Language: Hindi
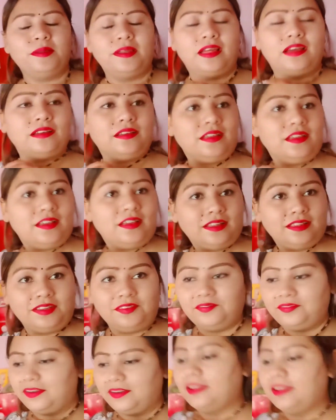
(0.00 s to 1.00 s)
मैं बना के
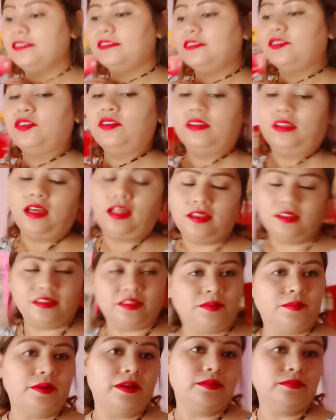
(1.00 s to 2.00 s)
गई थी फ्रेंड्स और
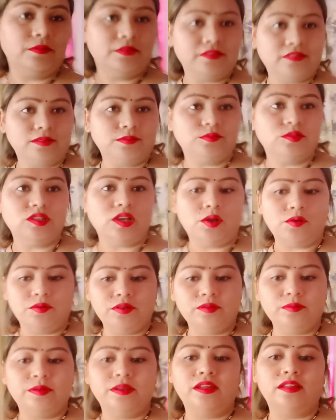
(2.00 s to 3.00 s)
आने के बाद मैं सब
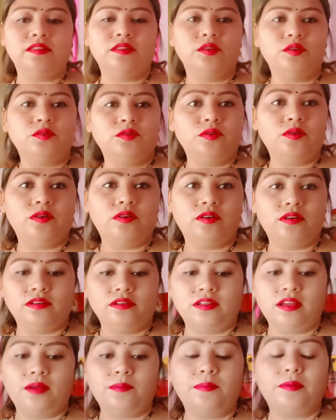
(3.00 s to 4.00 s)
चावल बनाती हूँ
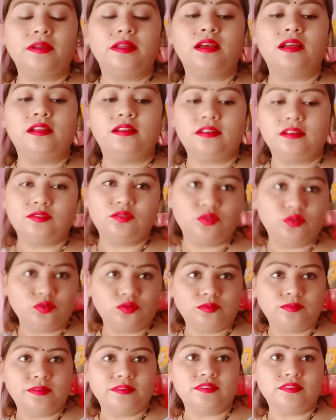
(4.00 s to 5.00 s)
और यहाँ पर कल का जो
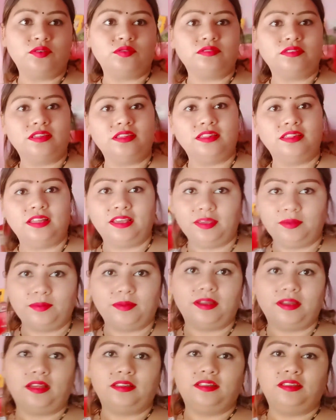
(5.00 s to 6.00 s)
दूध बचा उसकी
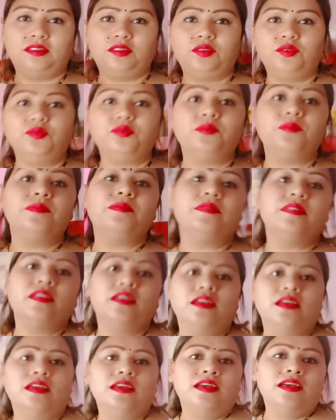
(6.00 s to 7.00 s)
दही बना देती हूँ
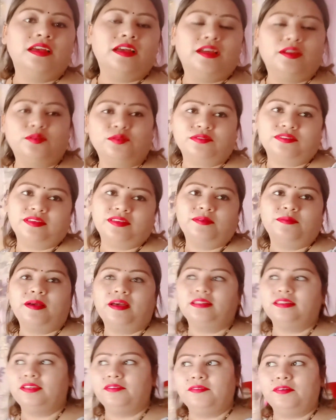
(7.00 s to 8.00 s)
एंड उसके
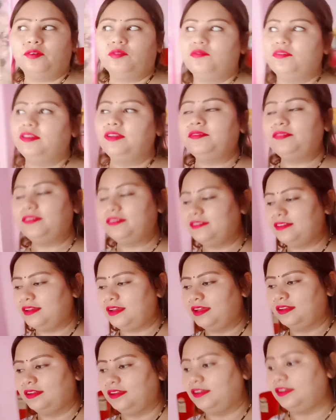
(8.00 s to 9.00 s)
बाद इवा को फटाफट
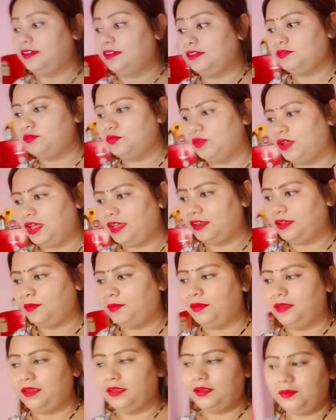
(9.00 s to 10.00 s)
से खाना के
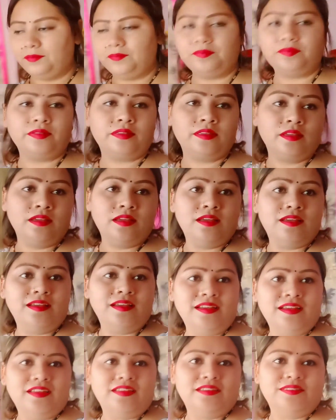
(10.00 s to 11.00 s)
सुलाना भी है
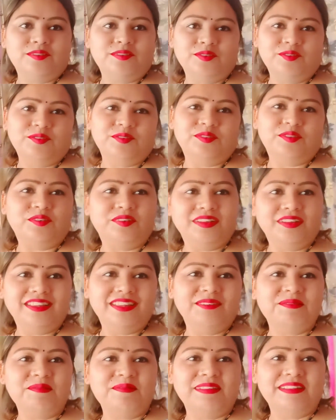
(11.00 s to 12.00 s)
सो so,
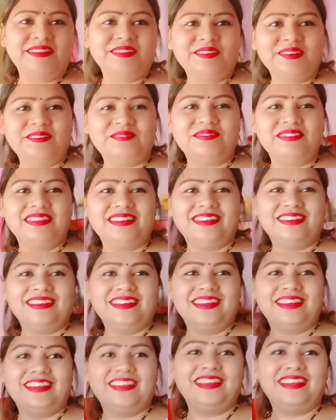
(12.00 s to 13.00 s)
थोड़ी देर में मिलती हूँ आपसे